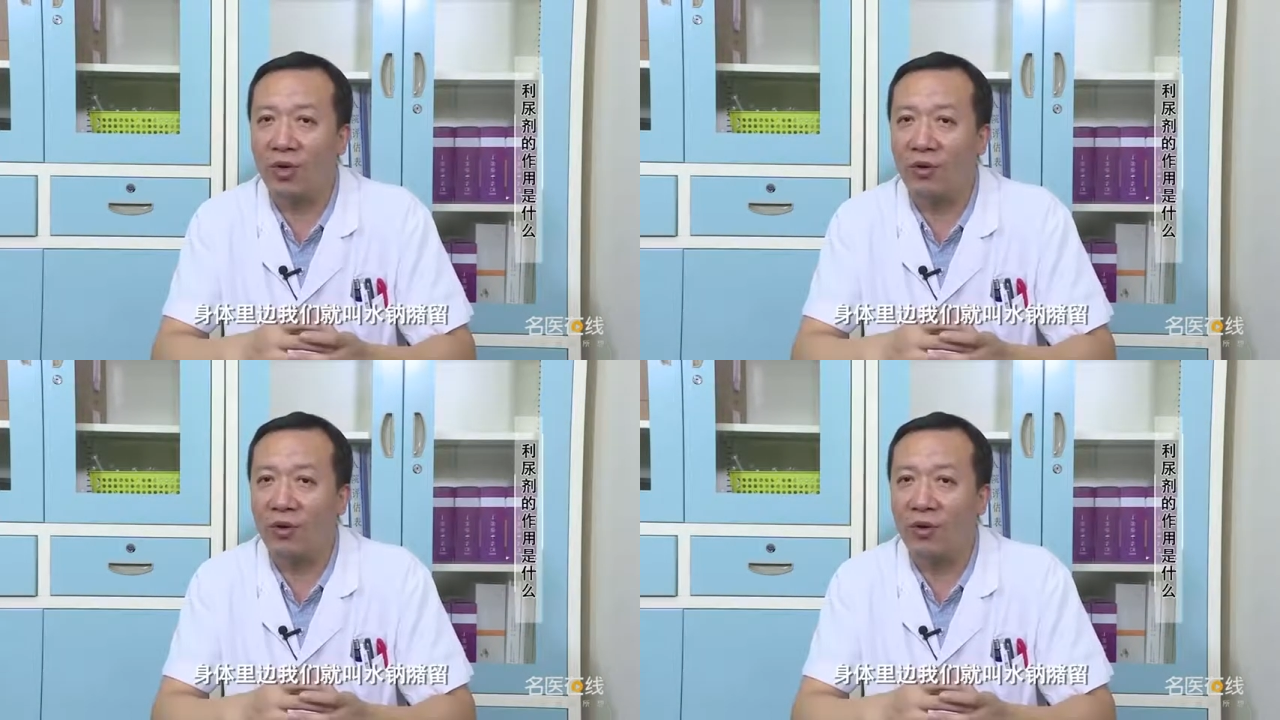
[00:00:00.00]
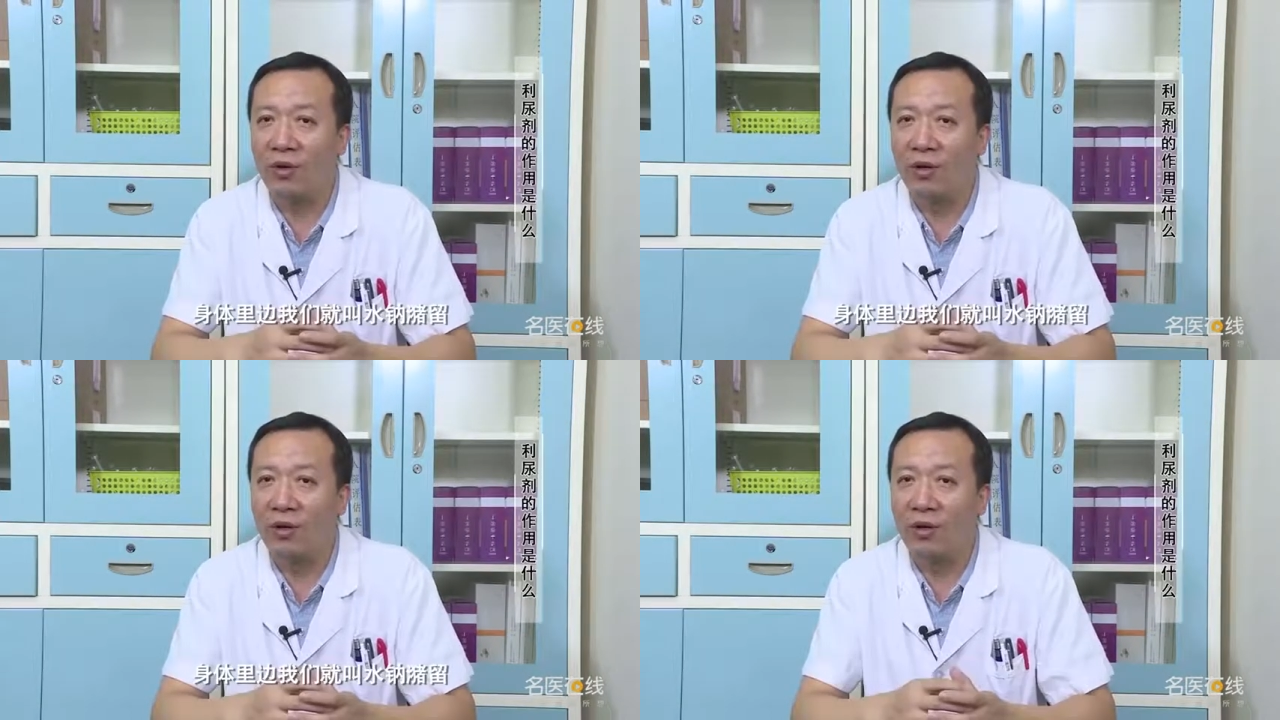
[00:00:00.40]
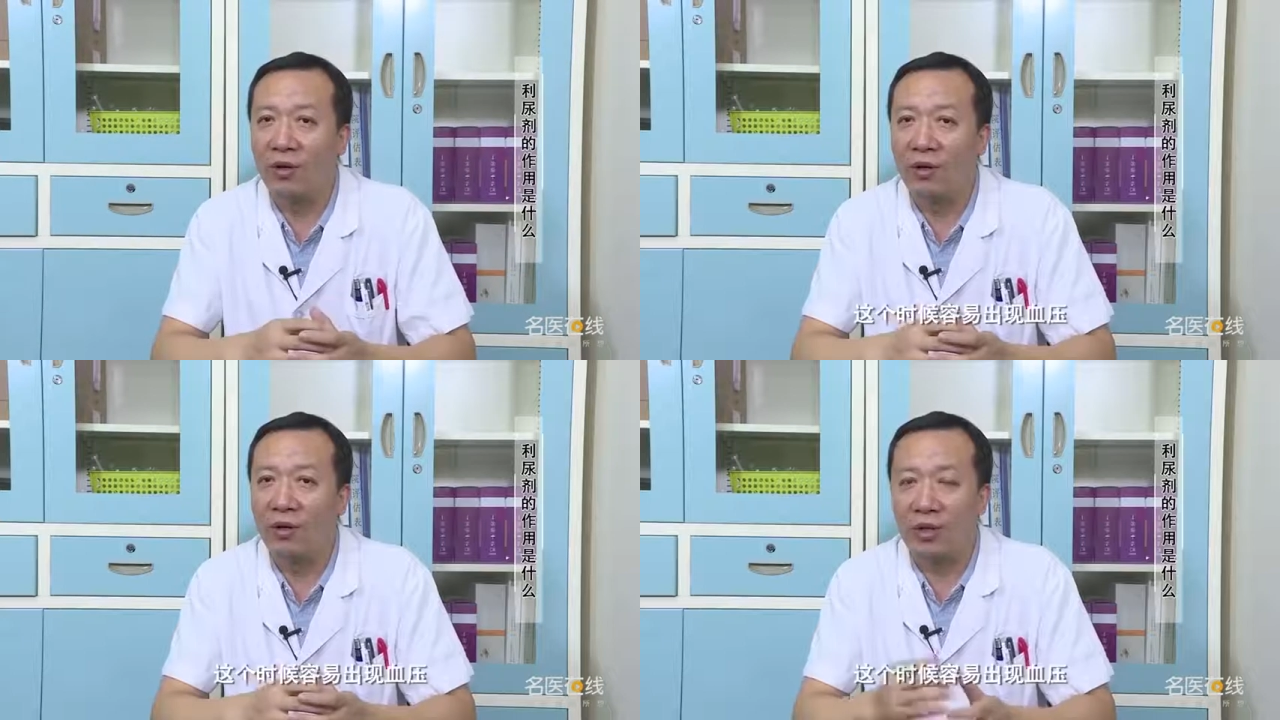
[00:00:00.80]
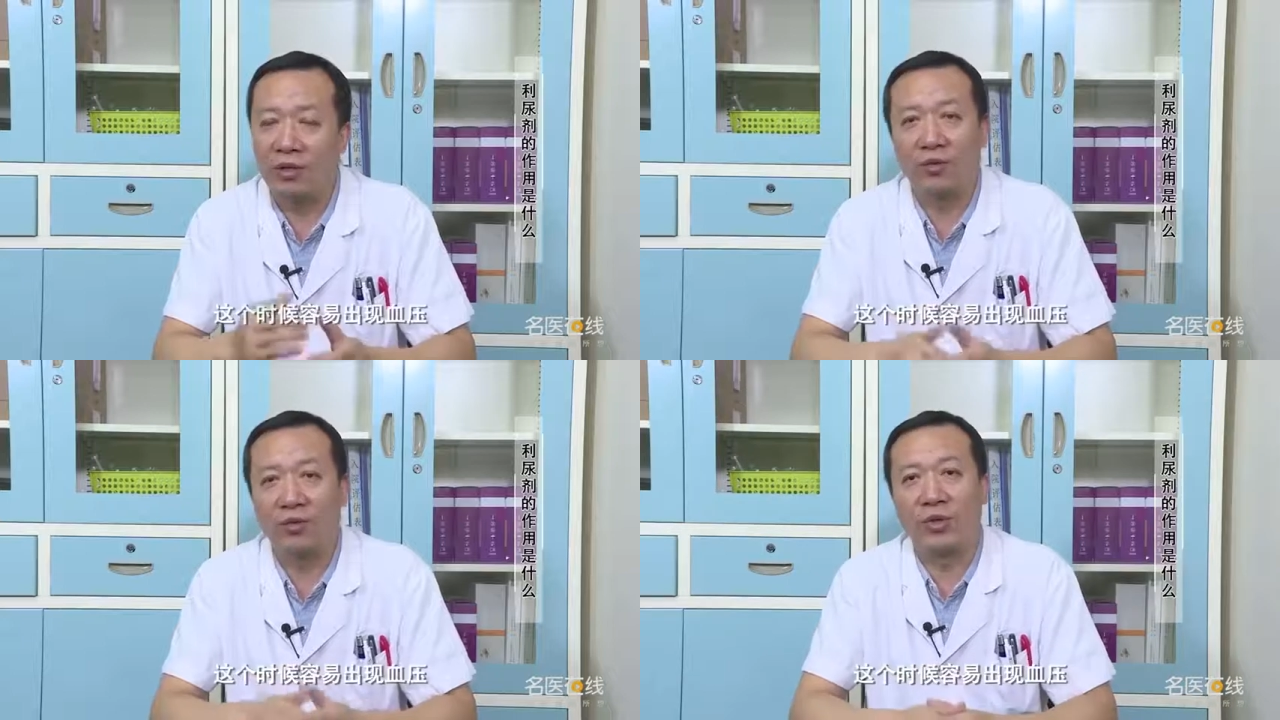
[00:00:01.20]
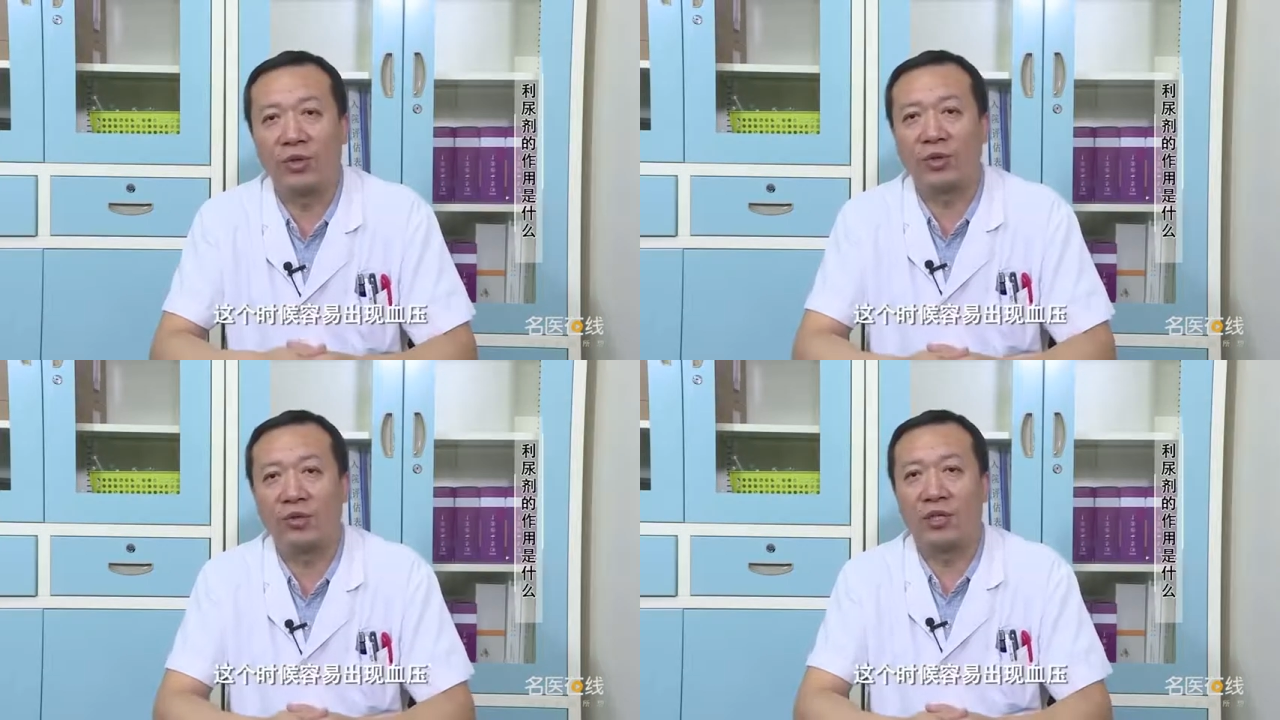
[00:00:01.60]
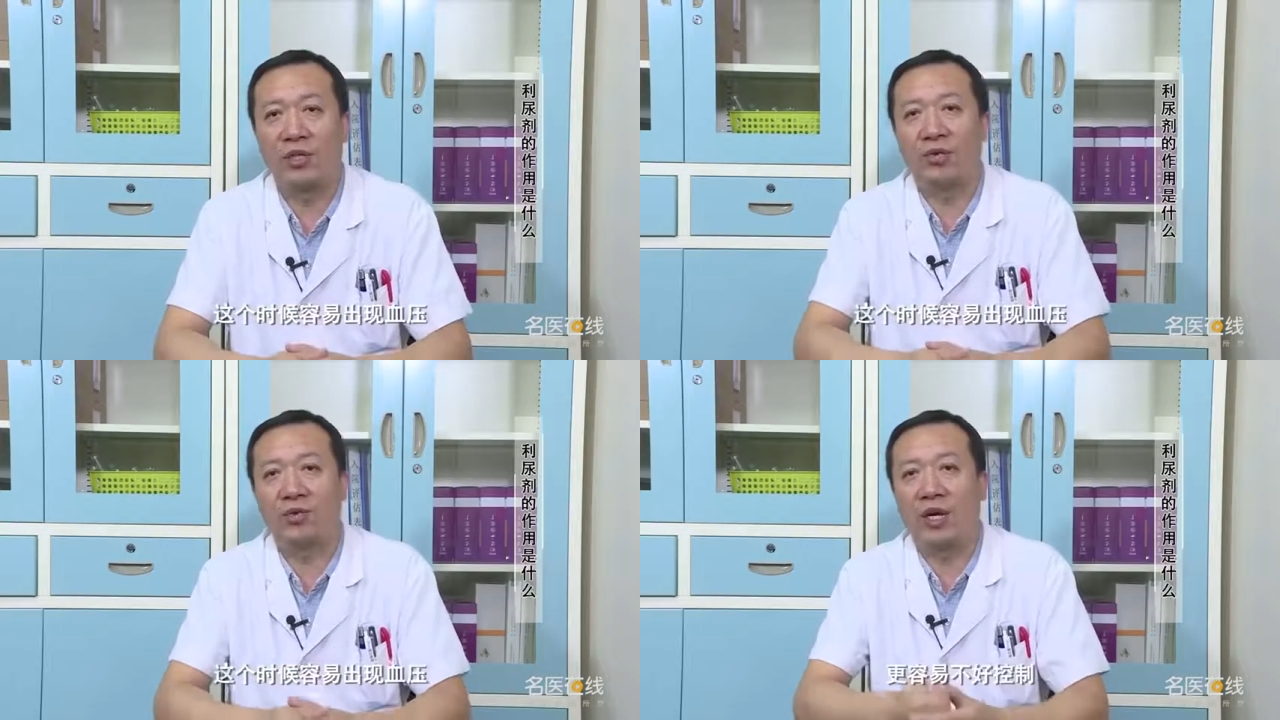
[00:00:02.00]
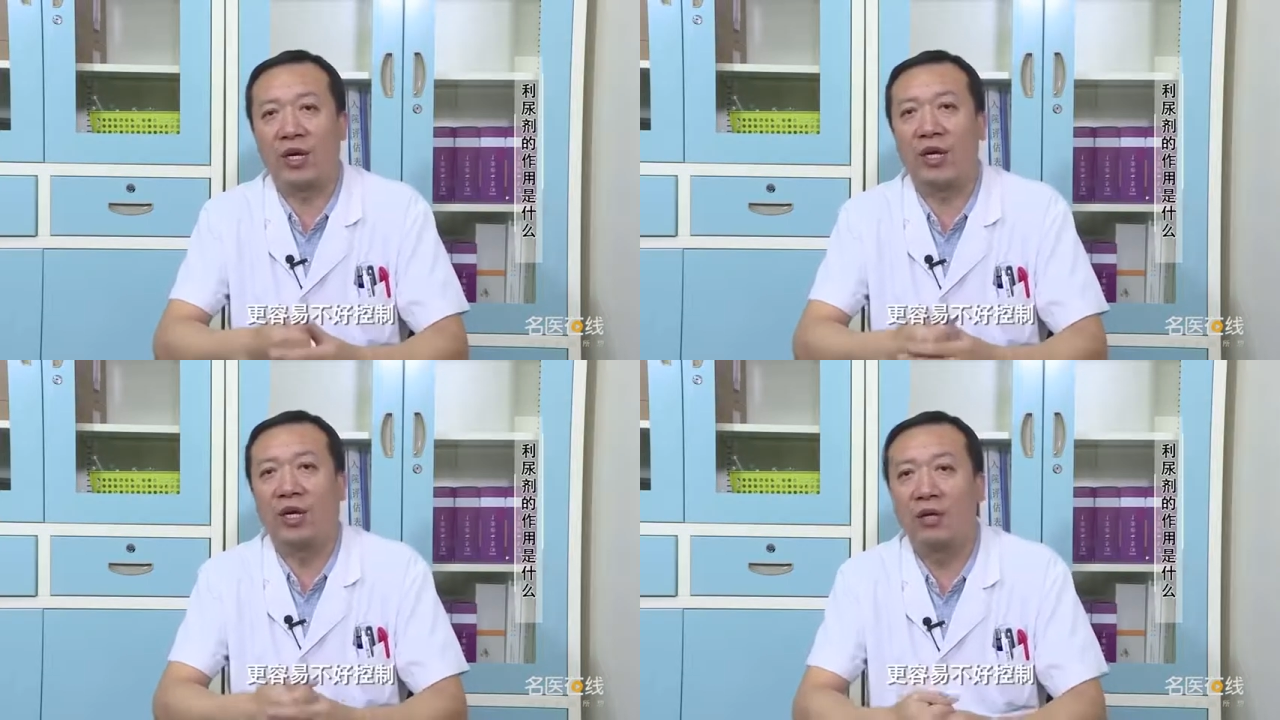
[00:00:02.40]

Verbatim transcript: 留，这个时候容易出现血压